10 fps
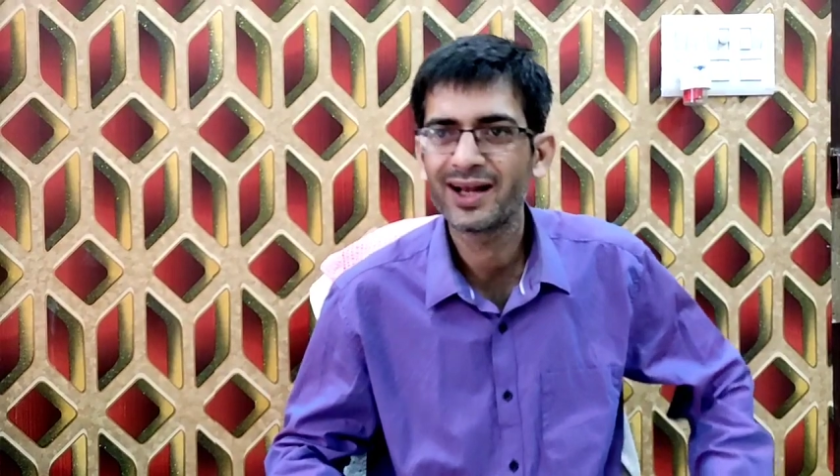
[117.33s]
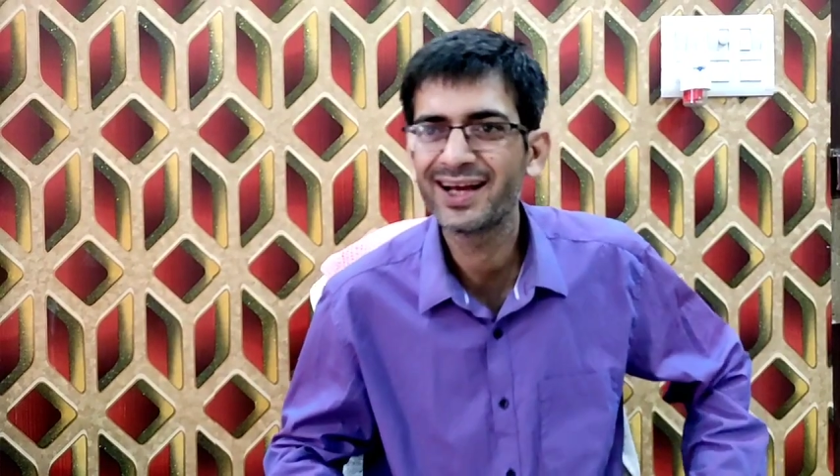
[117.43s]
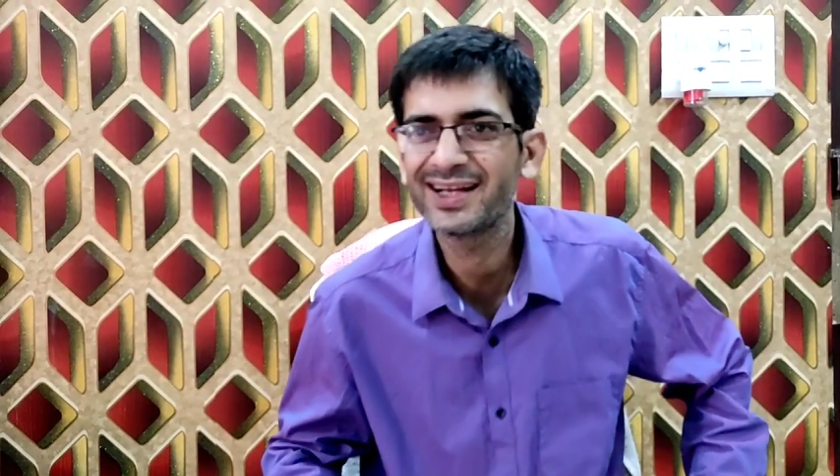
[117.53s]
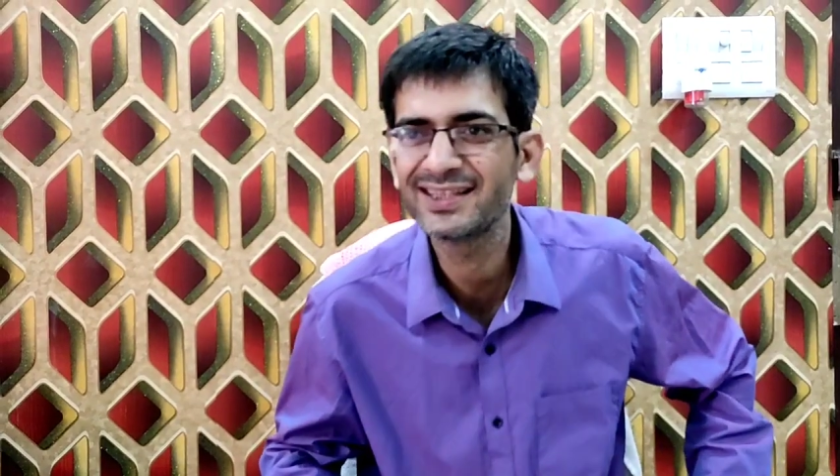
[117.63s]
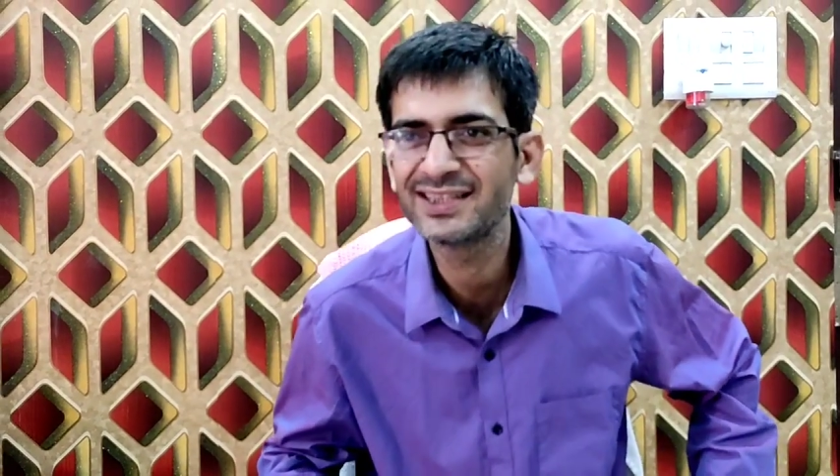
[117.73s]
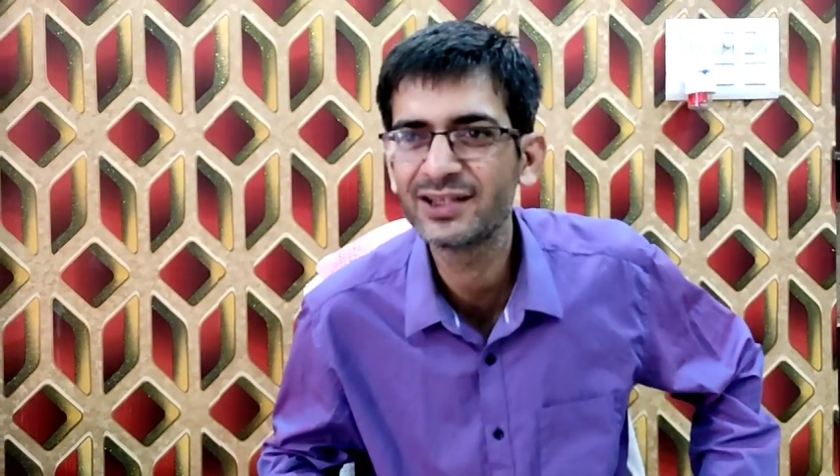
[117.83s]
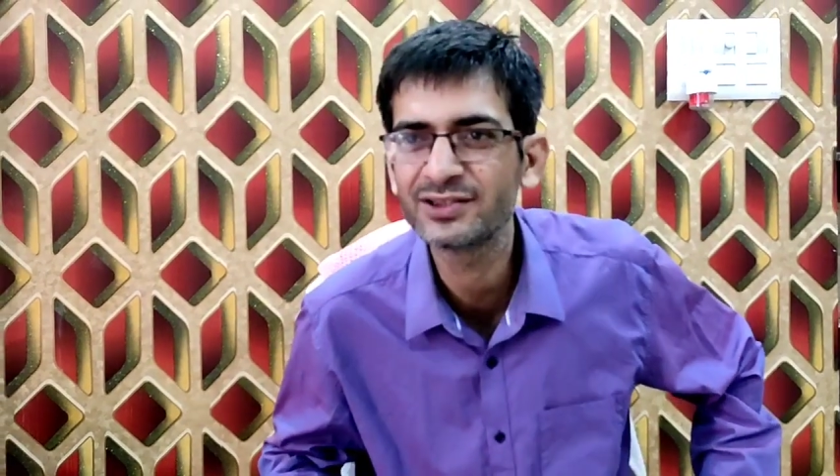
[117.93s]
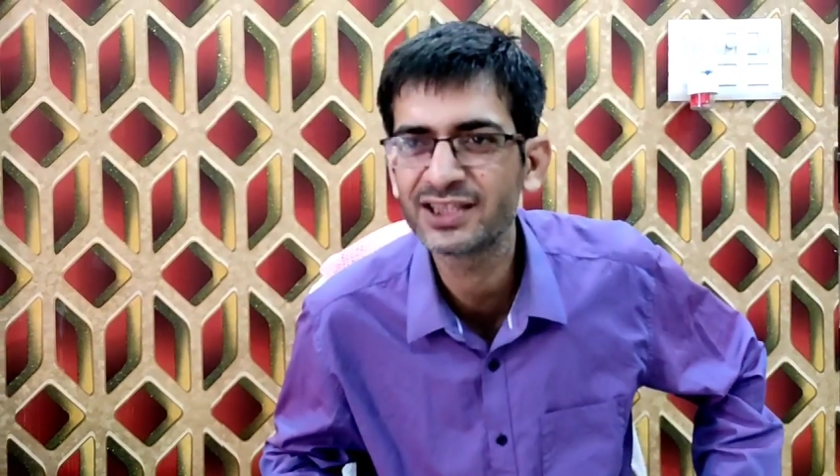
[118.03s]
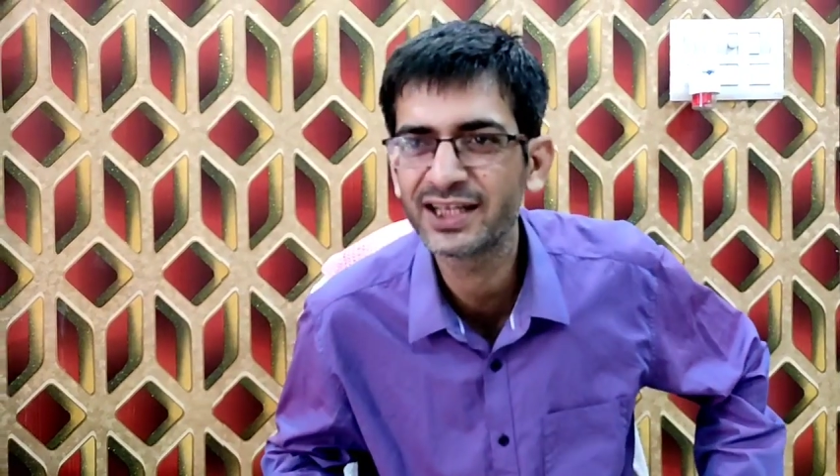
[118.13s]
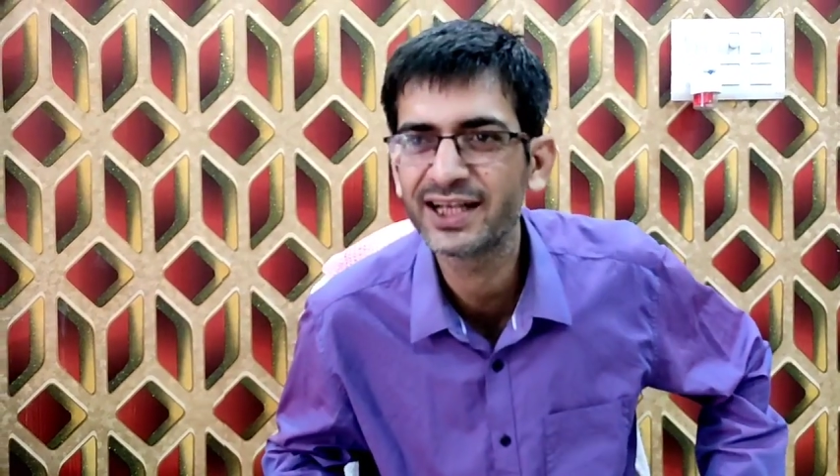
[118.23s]
और अगर किसी
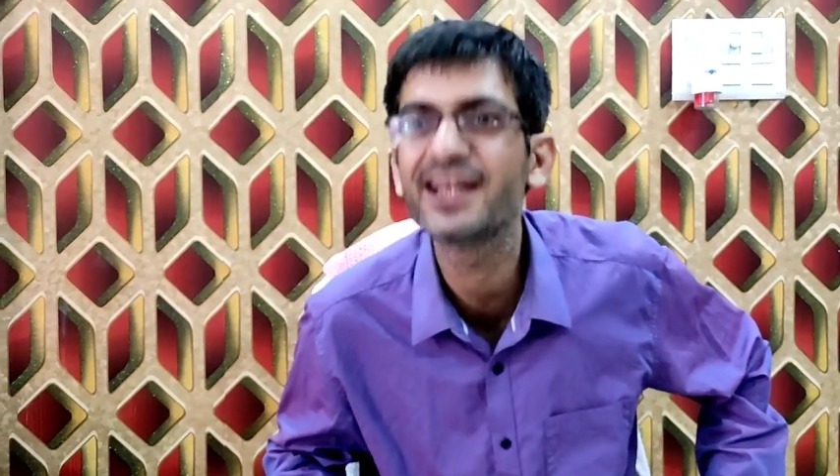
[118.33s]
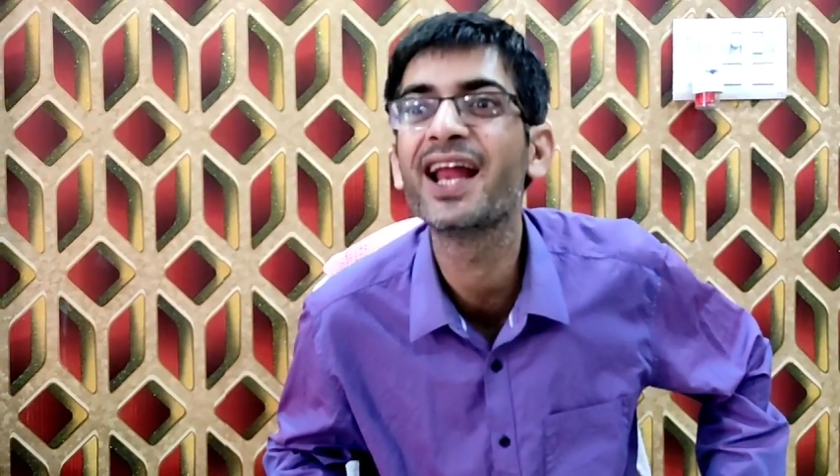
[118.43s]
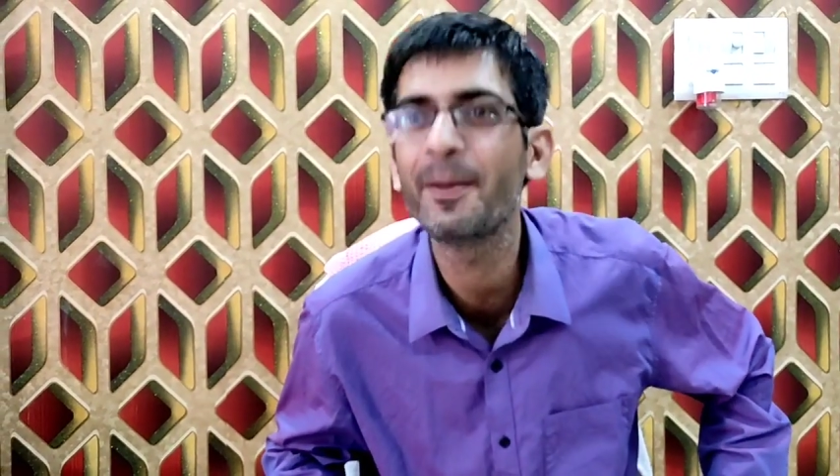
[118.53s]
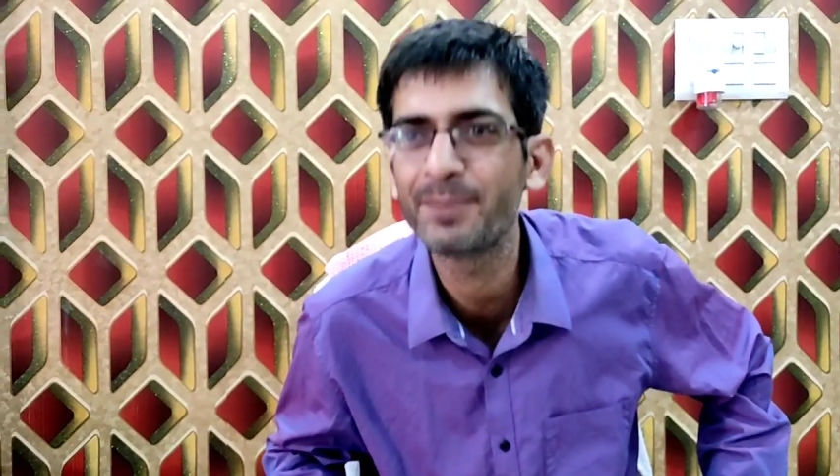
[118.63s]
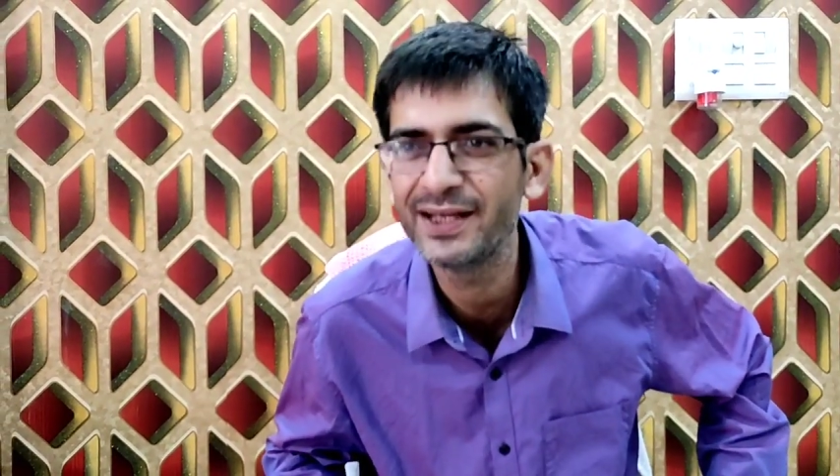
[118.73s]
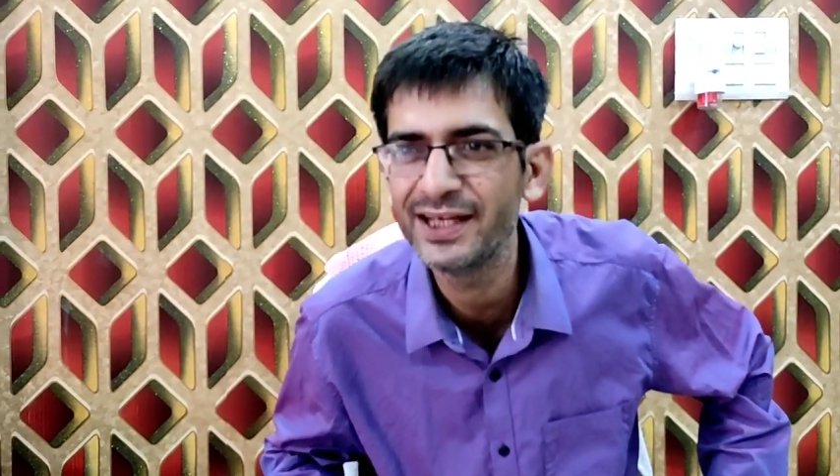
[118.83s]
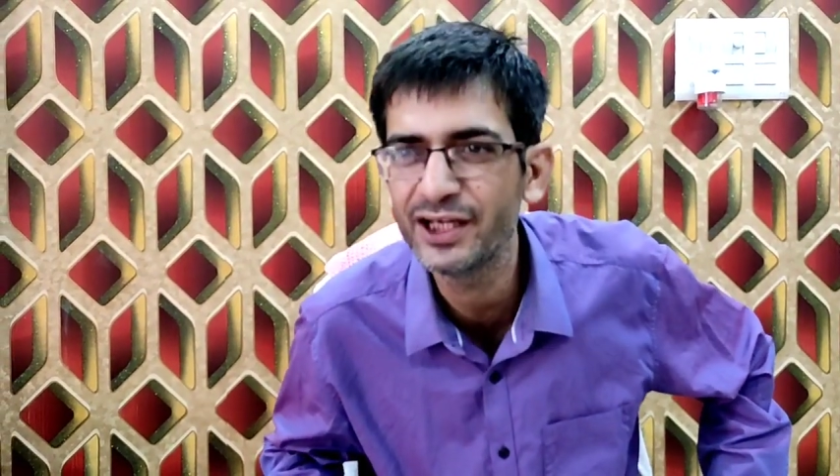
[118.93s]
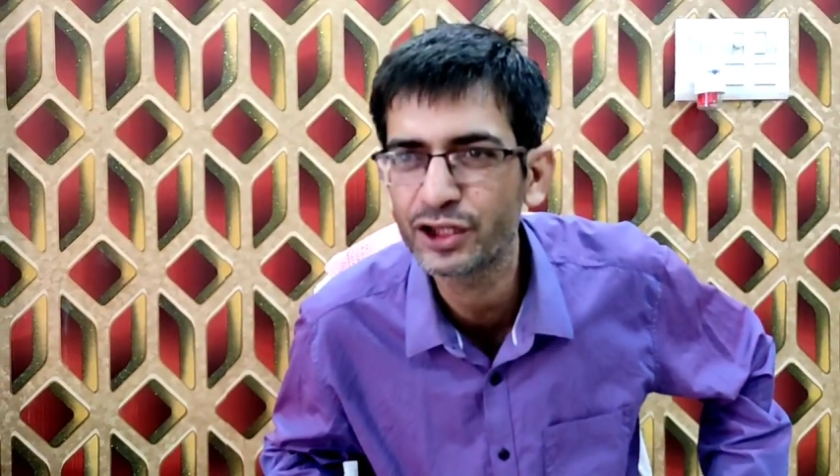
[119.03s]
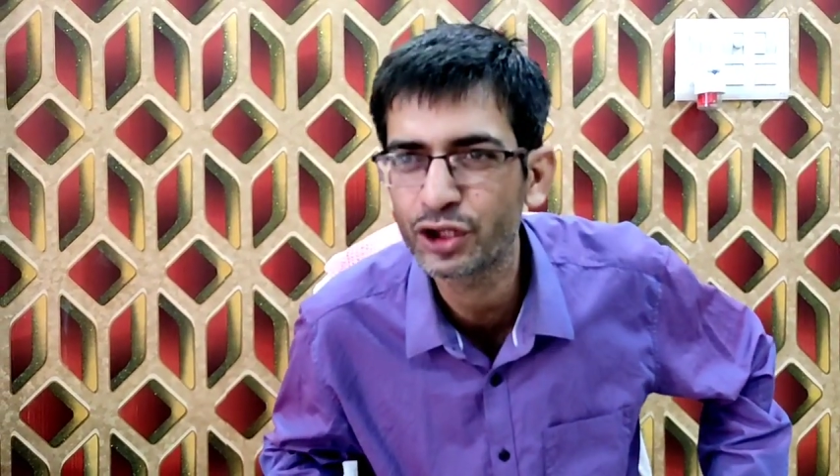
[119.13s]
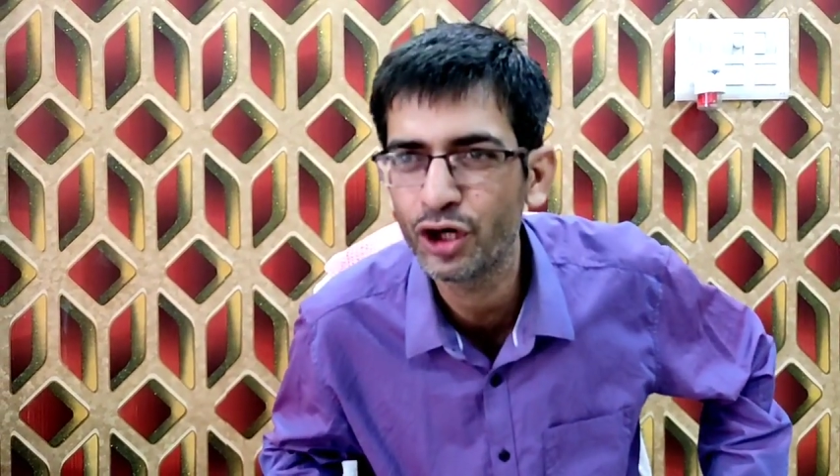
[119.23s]
को सिगरेट ना
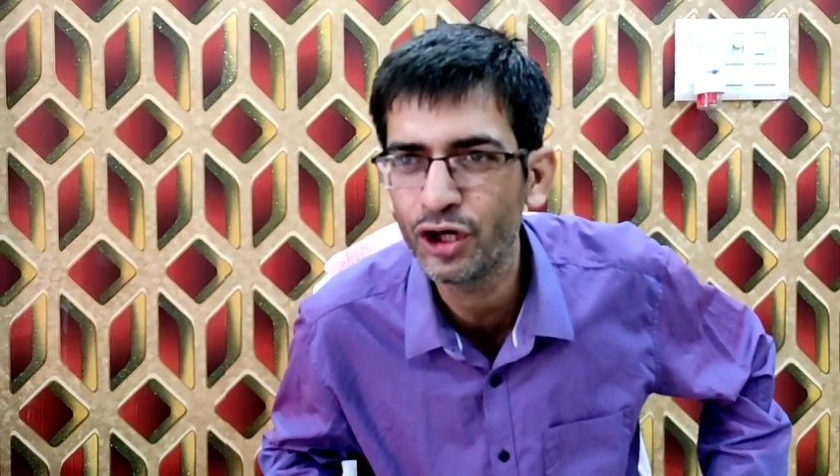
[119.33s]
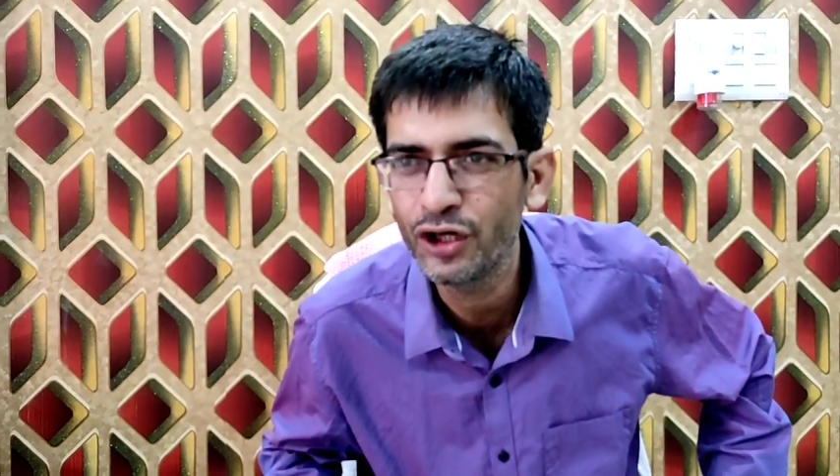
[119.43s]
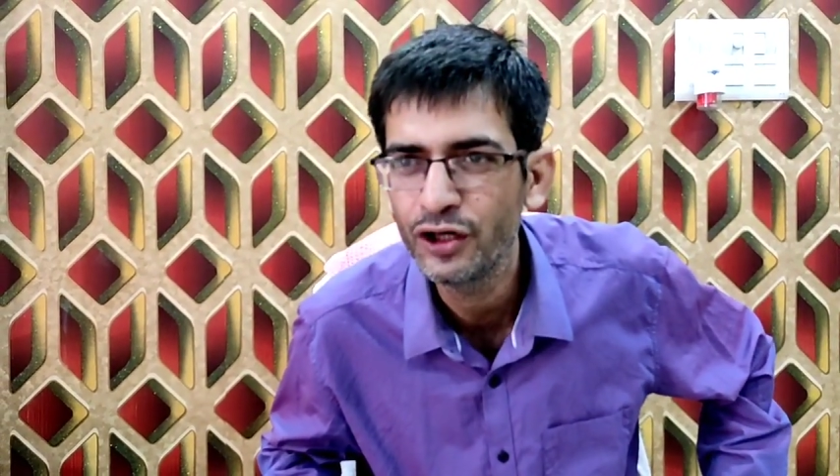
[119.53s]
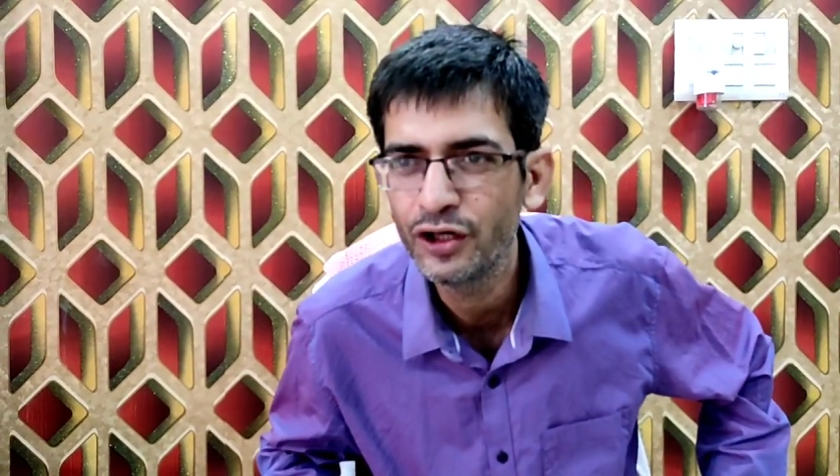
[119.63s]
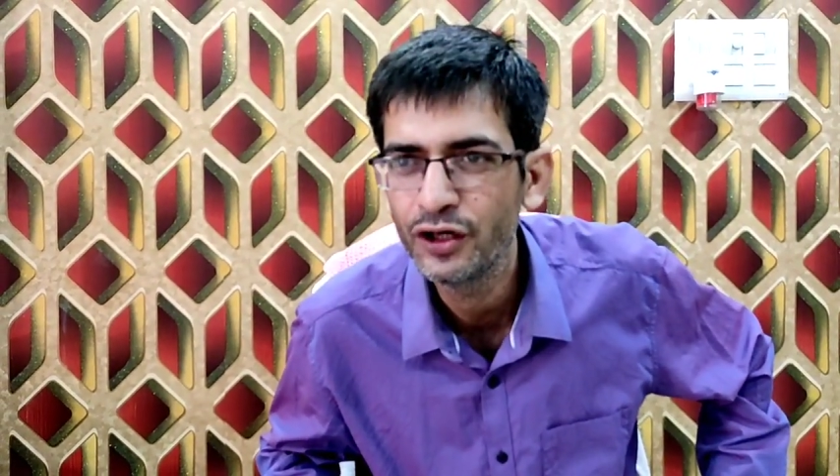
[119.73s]
पीनी हो तो